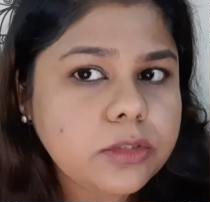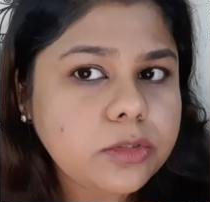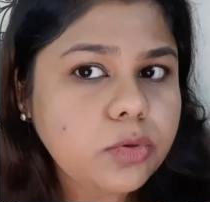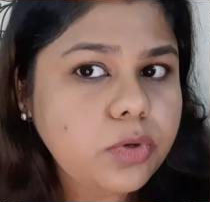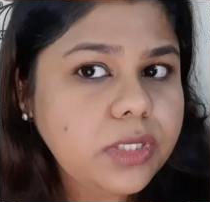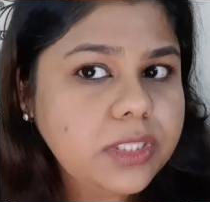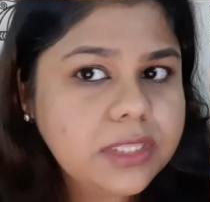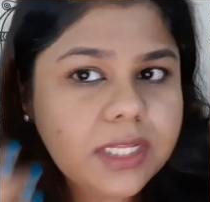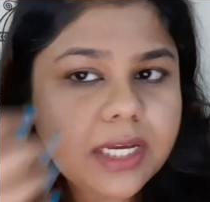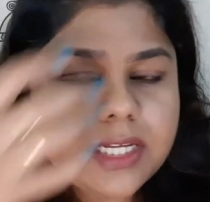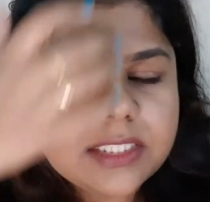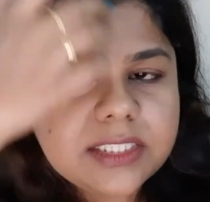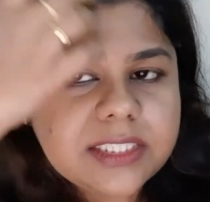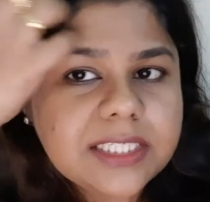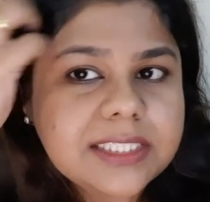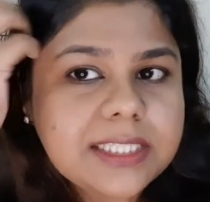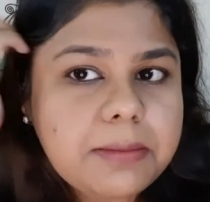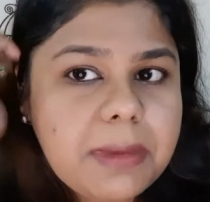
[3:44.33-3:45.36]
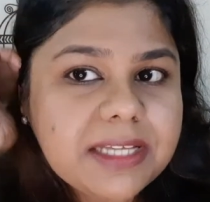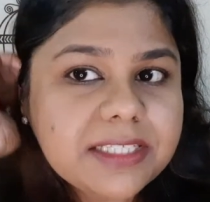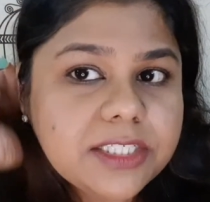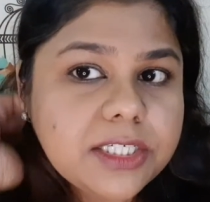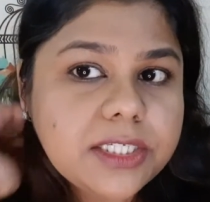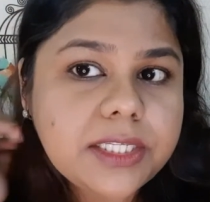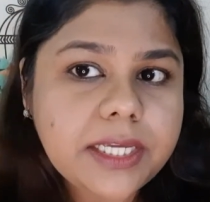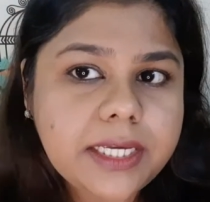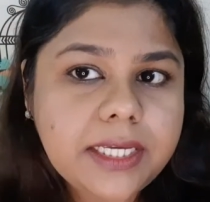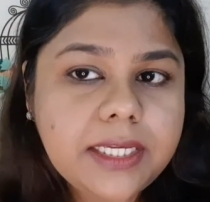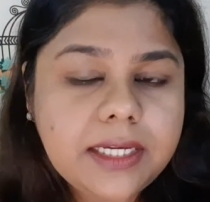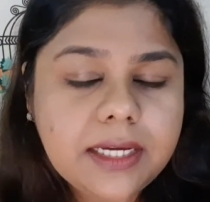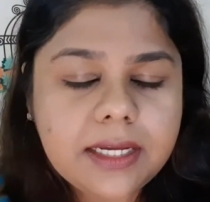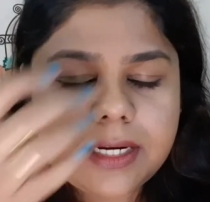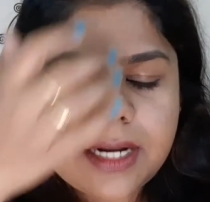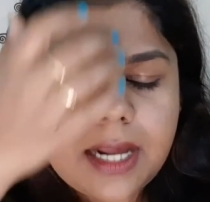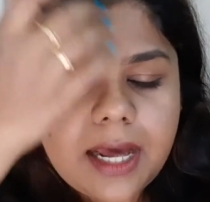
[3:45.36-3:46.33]
तो इतना अच्छे से मैचिंग नहीं
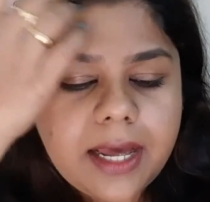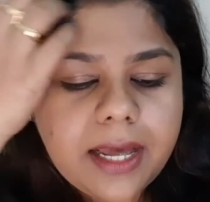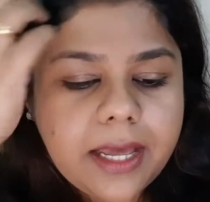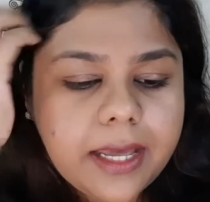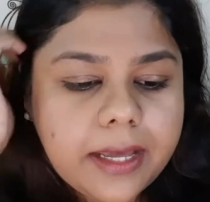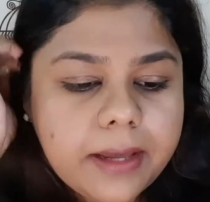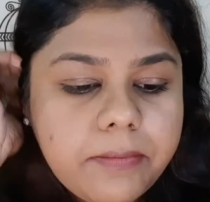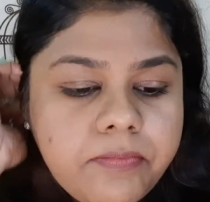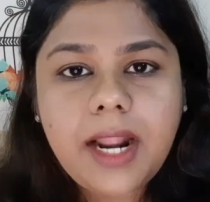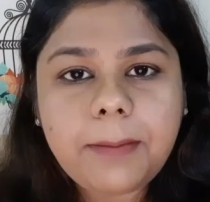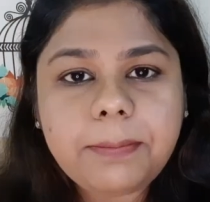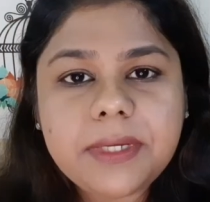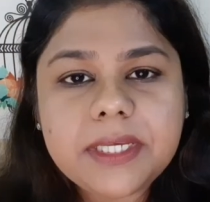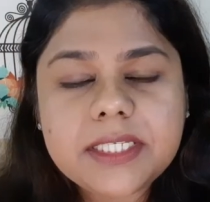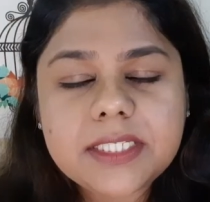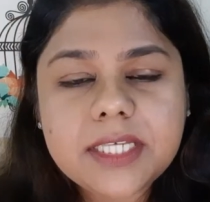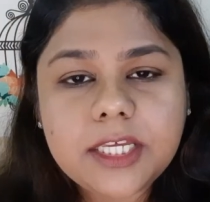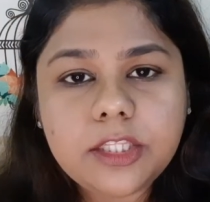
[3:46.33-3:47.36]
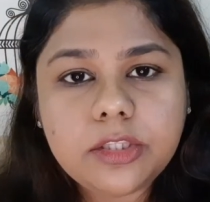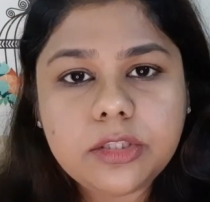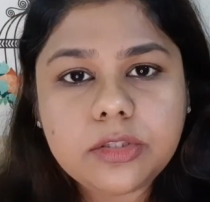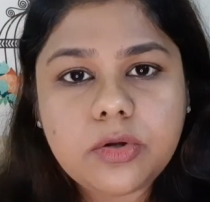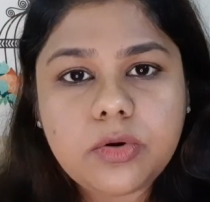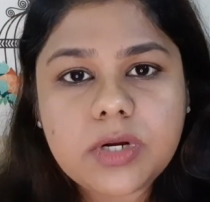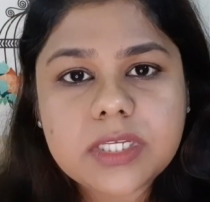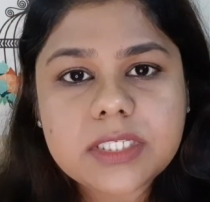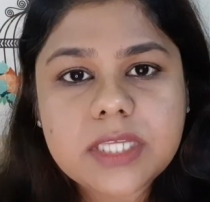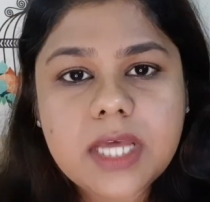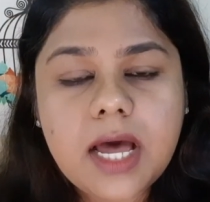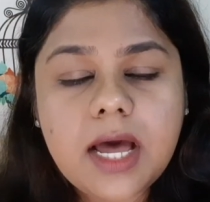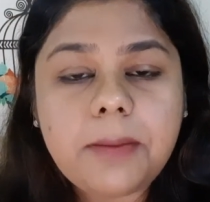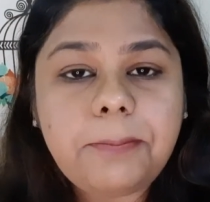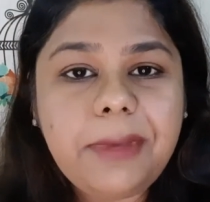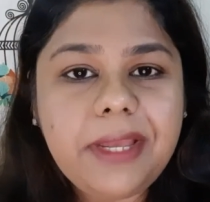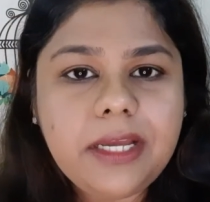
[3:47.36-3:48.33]
कर रहा है अगर आपकी स्किन थोड़ा
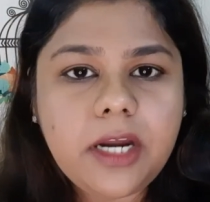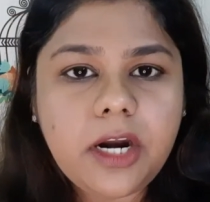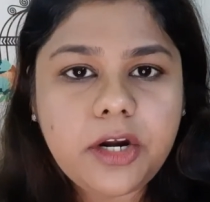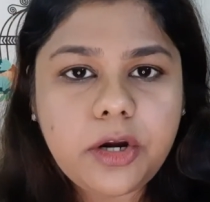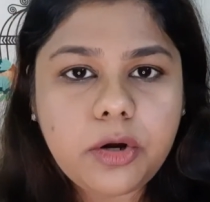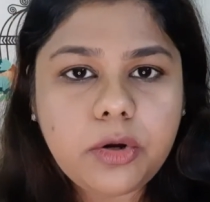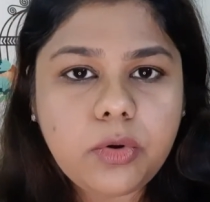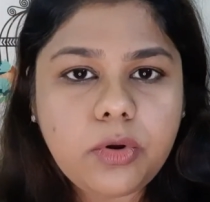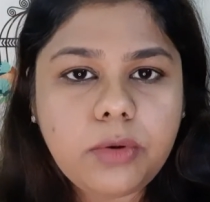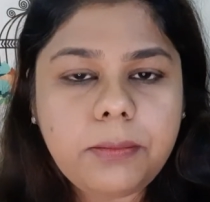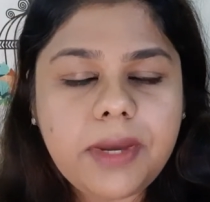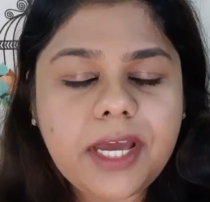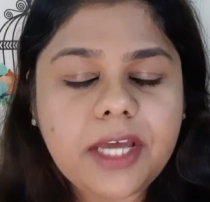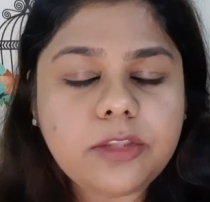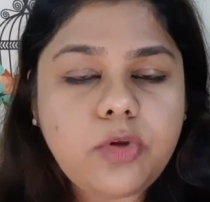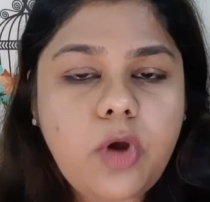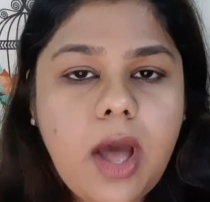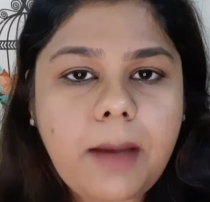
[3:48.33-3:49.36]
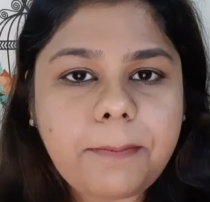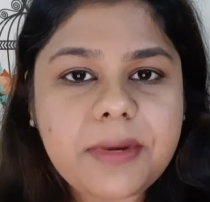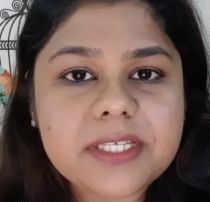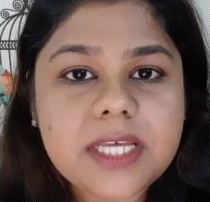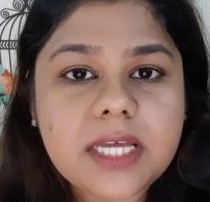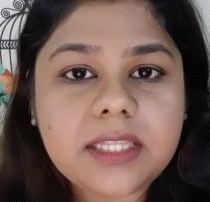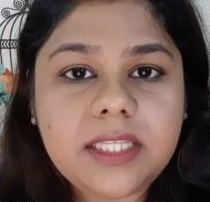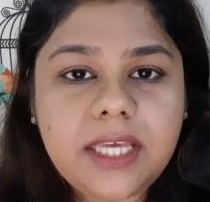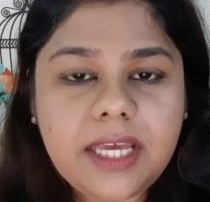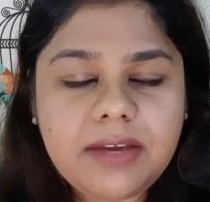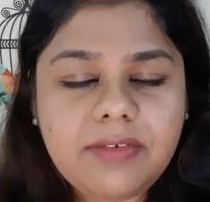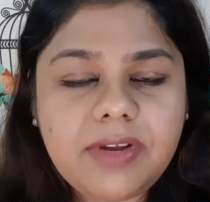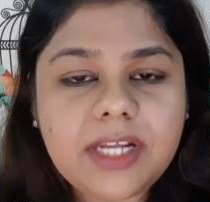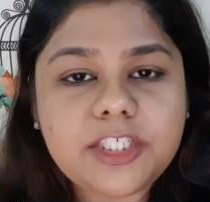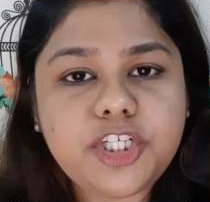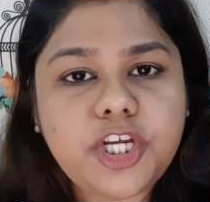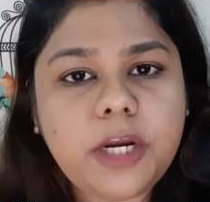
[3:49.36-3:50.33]
सा पिंक अंडरटोन में है तो आपके साथ ये
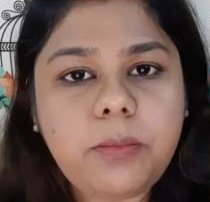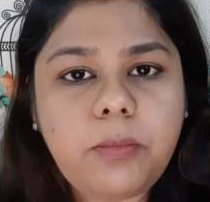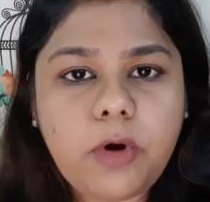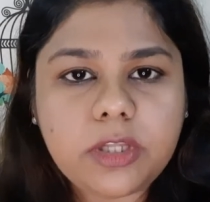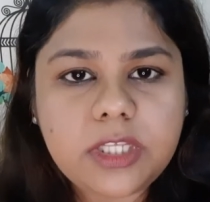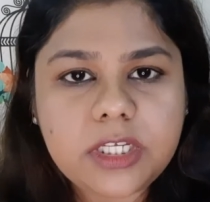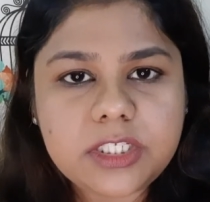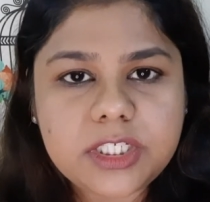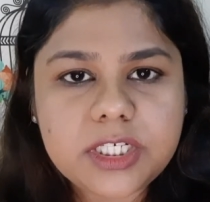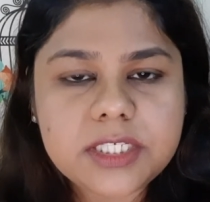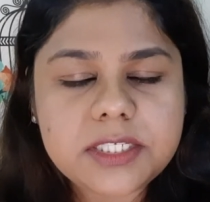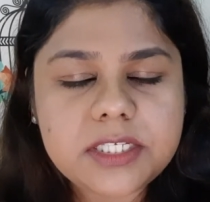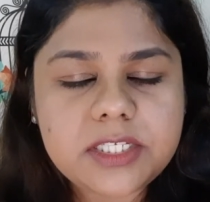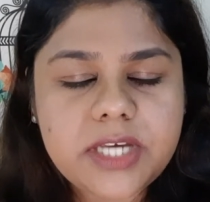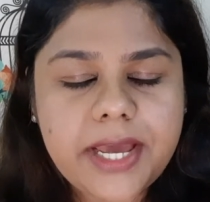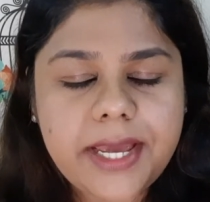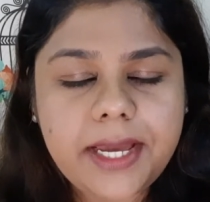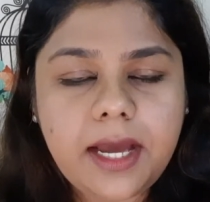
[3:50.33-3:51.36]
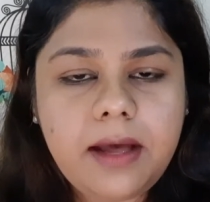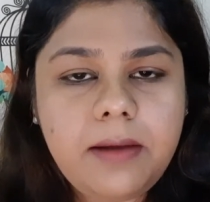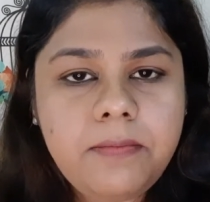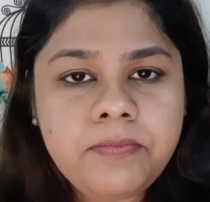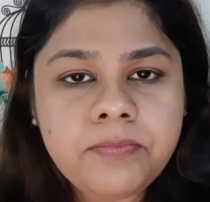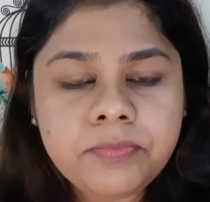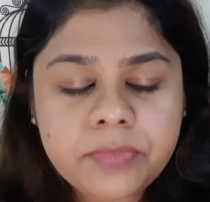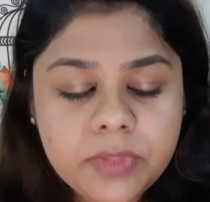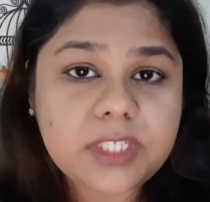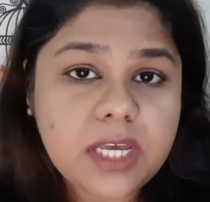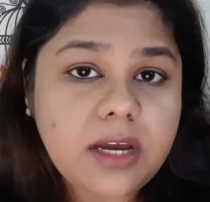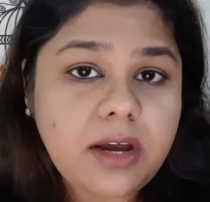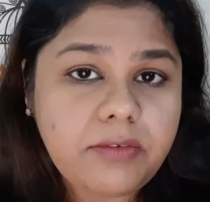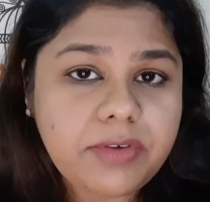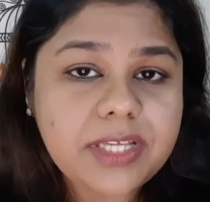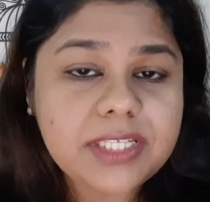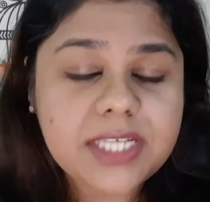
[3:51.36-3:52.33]
वाला शेड बहुत अच्छे से जाएगा इसकी
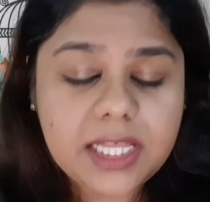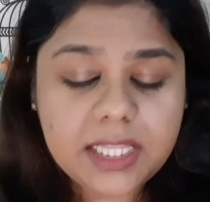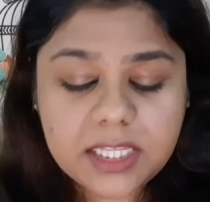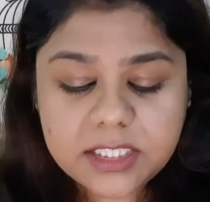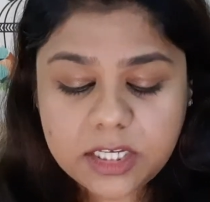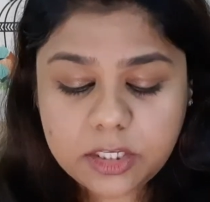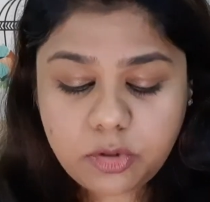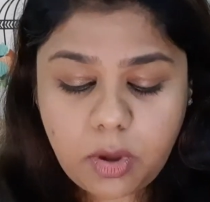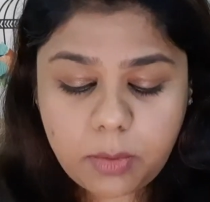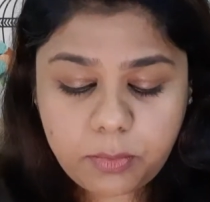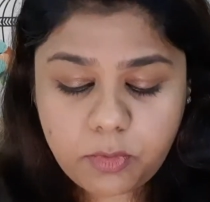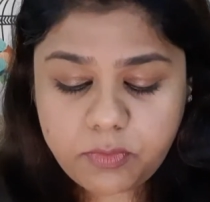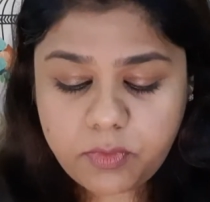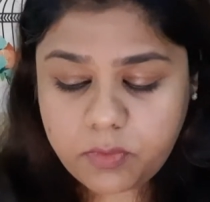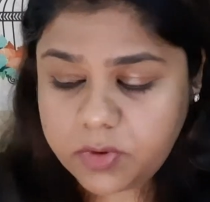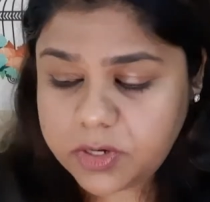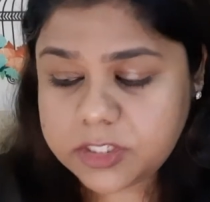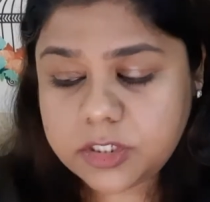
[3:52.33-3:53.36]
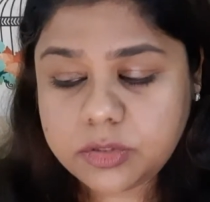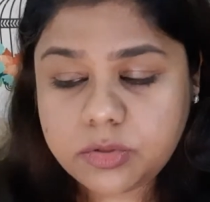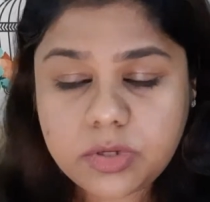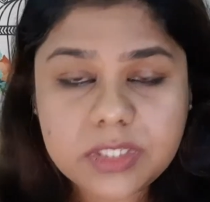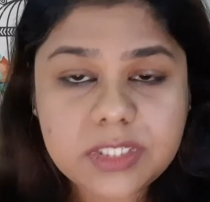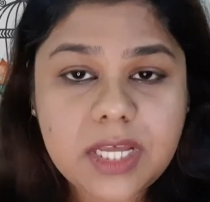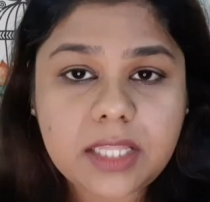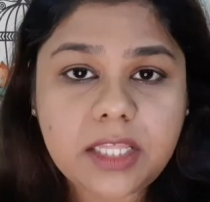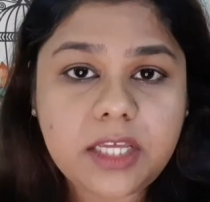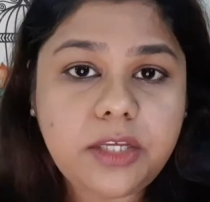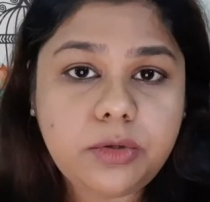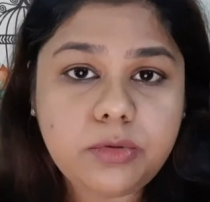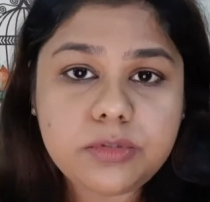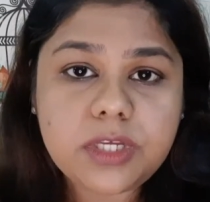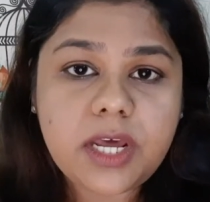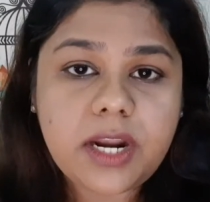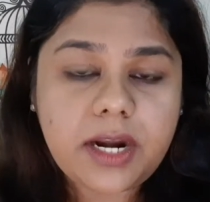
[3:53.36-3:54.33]
कवरेज ज्यादा चाहिए तो आपको फाउंडेशन थोड़ा ज्यादा
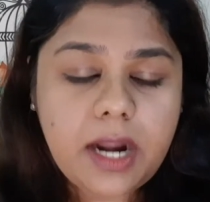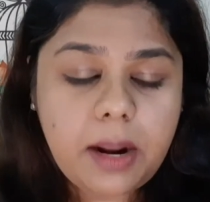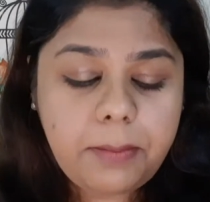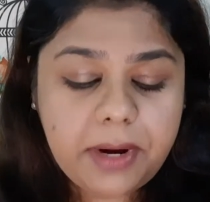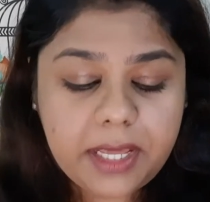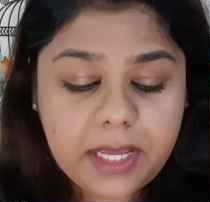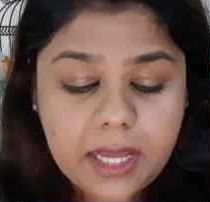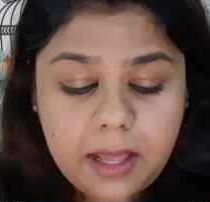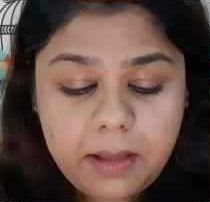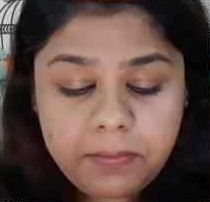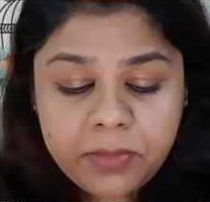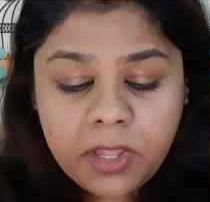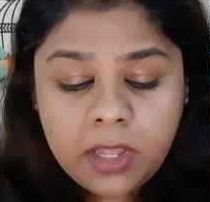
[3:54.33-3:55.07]
यूज करना पड़ेगा